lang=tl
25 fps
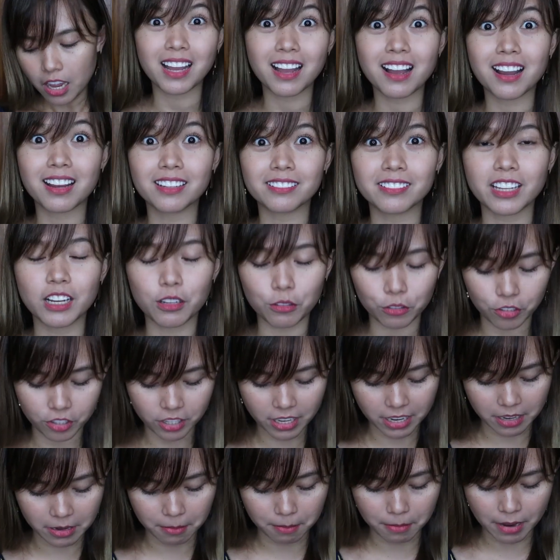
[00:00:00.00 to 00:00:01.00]
Nakakatakot
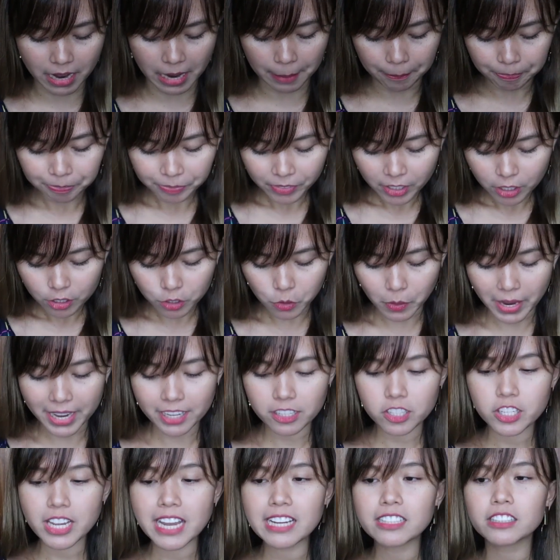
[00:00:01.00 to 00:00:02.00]
siya, di ba? So,
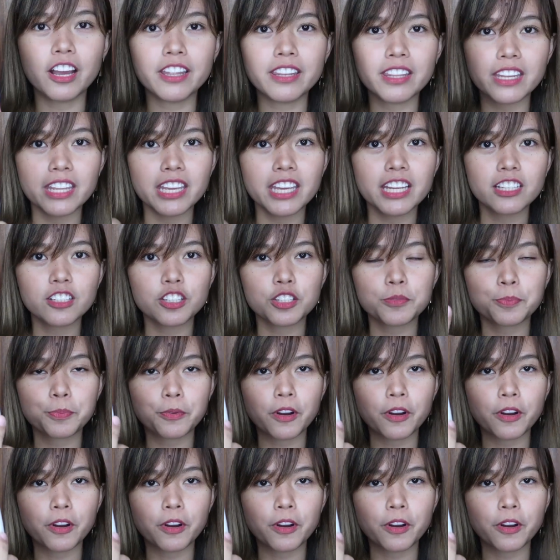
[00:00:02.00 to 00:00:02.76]
I check on each